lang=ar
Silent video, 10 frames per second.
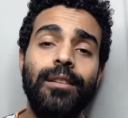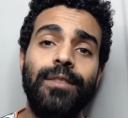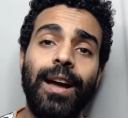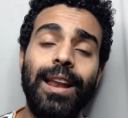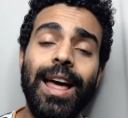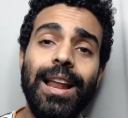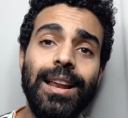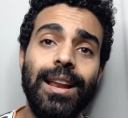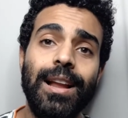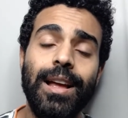في
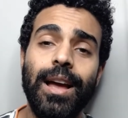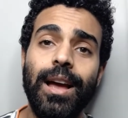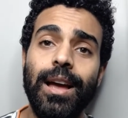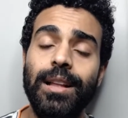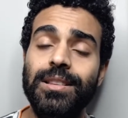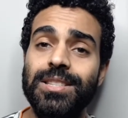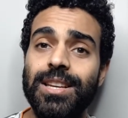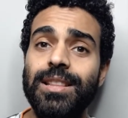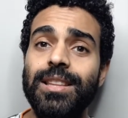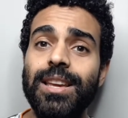خلال آه، ال
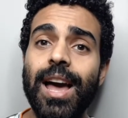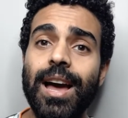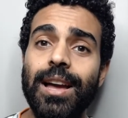90 دقيقة